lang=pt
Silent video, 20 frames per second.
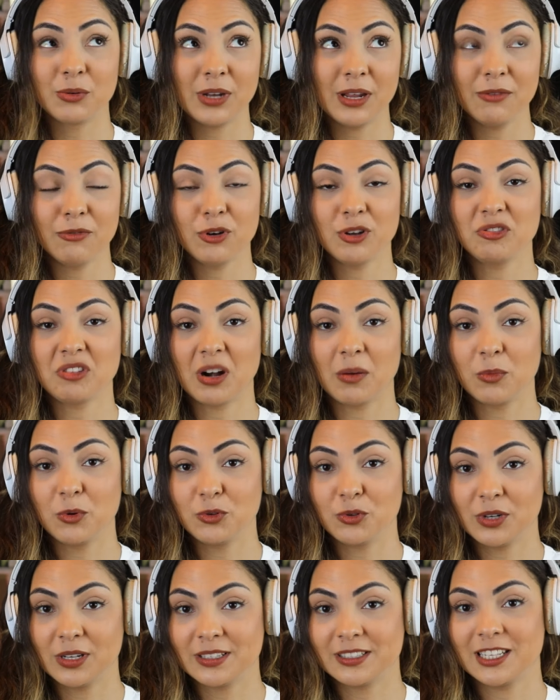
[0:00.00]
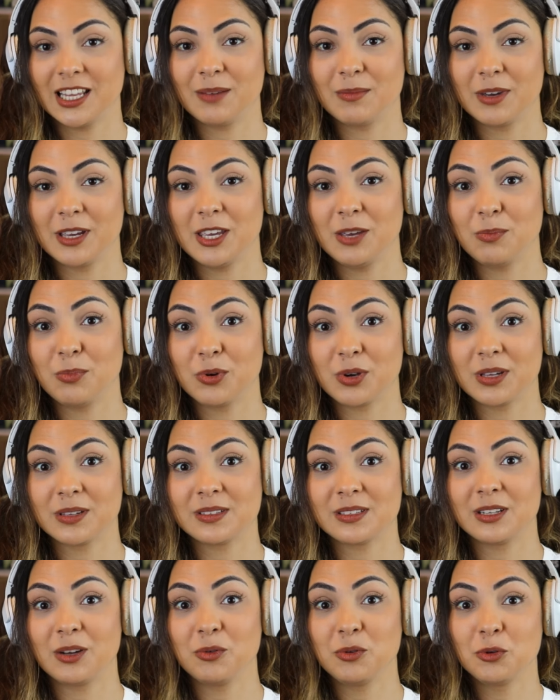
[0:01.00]
Eu nem vou entrar muito nesse tema aqui, porque
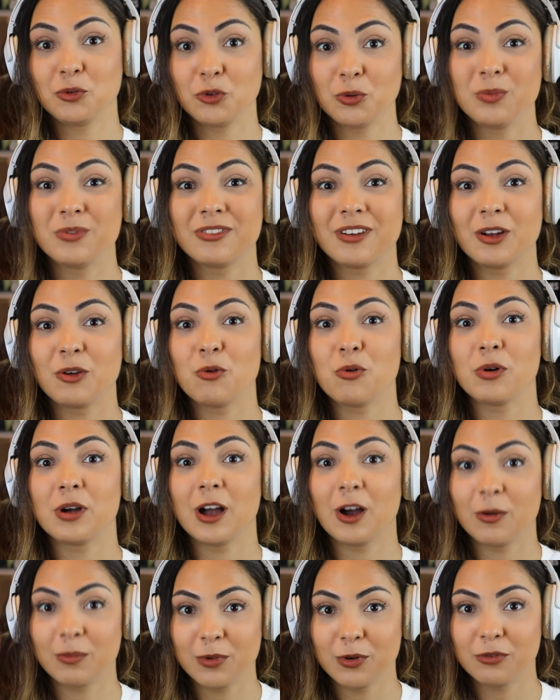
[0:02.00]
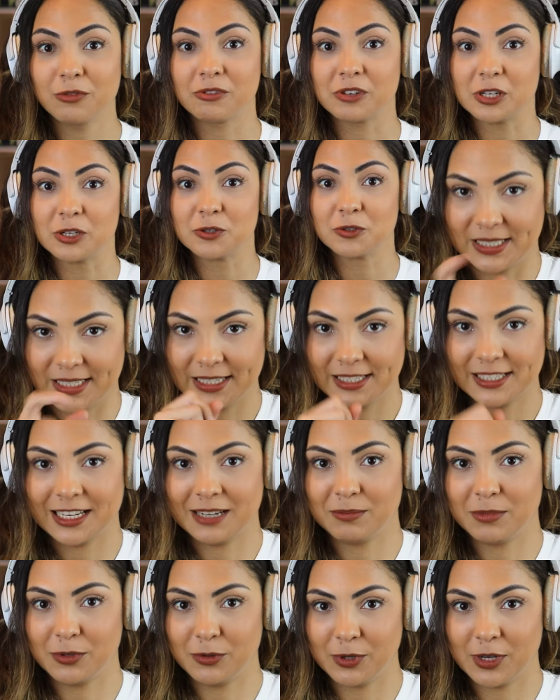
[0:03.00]
senão o YouTube vai gongar o meu vídeo seguinte, mas vocês
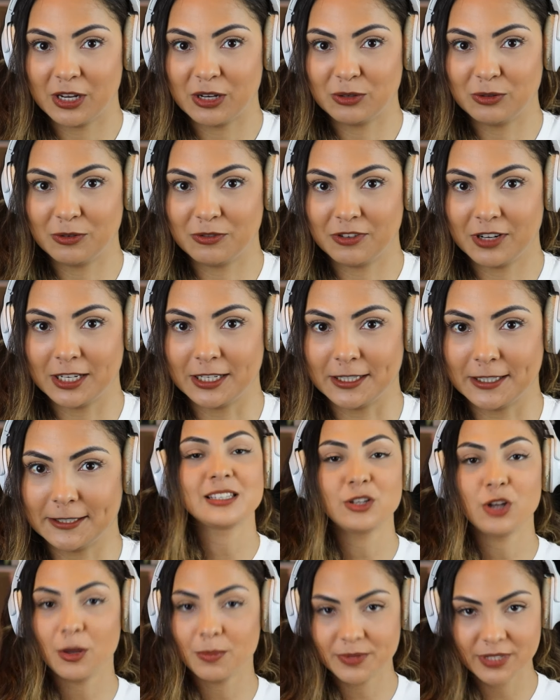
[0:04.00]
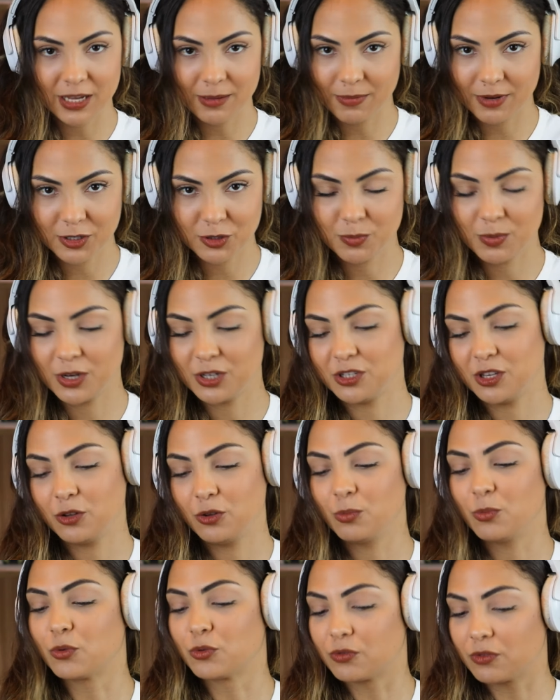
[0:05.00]
sabem do que, é que eu tô falando. A sinopse é a mais besta
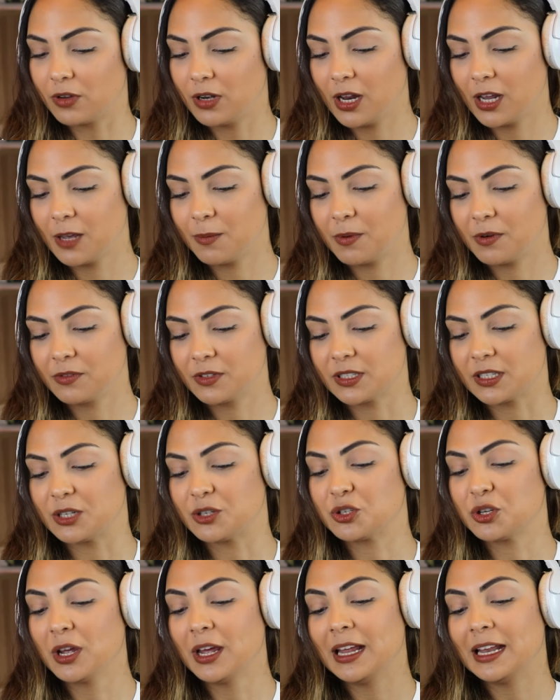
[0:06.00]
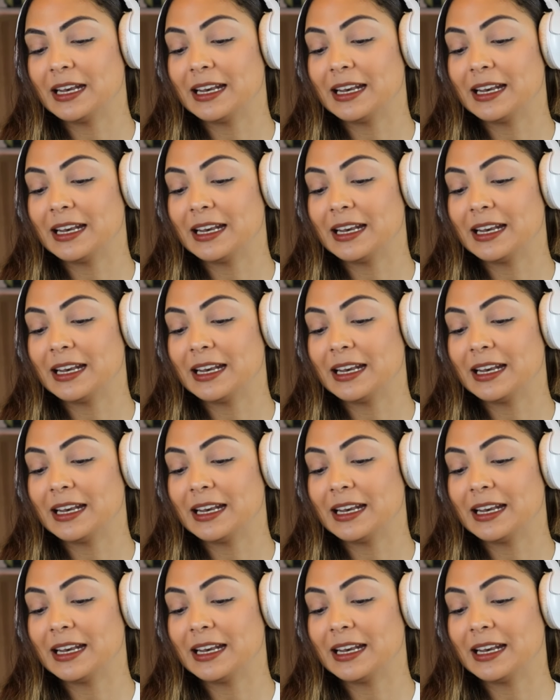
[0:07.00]
do mundo, vou ler aqui para vocês.